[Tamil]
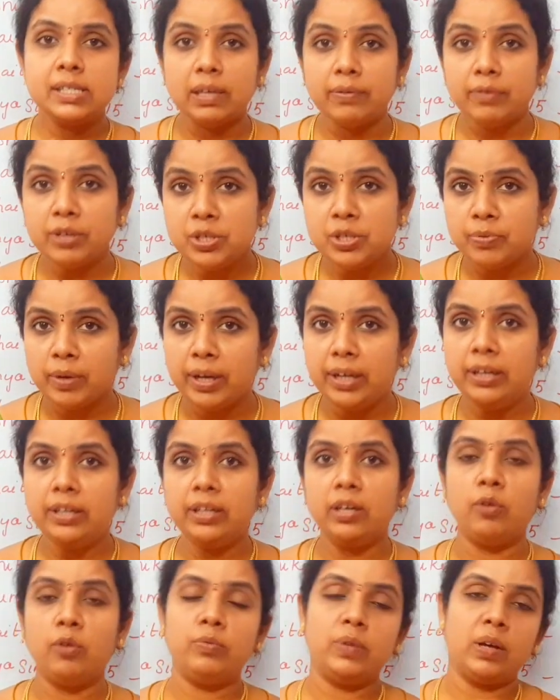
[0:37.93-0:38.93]
செவன்
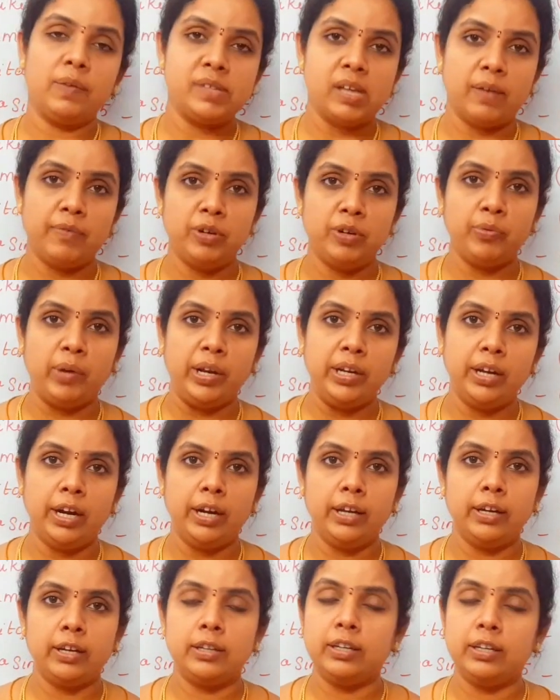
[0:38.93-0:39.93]
டுவெண்ட்டி அவுட் ஆஃப் செவன் டுவெண்ட்டி
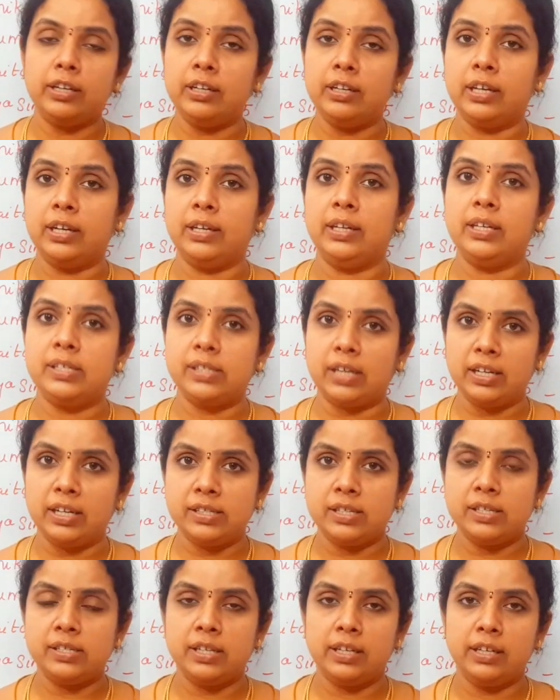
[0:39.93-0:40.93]
எடுக்கிறதுக்கு நிறைய
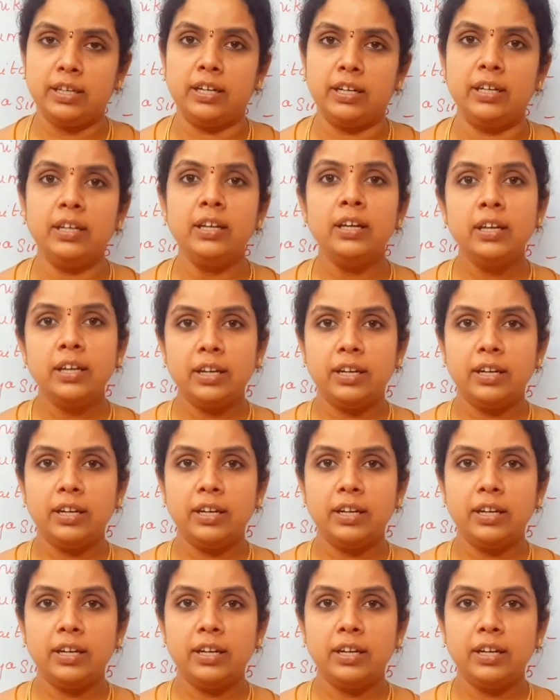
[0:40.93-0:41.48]
சான்சஸ் இருக்குன்னு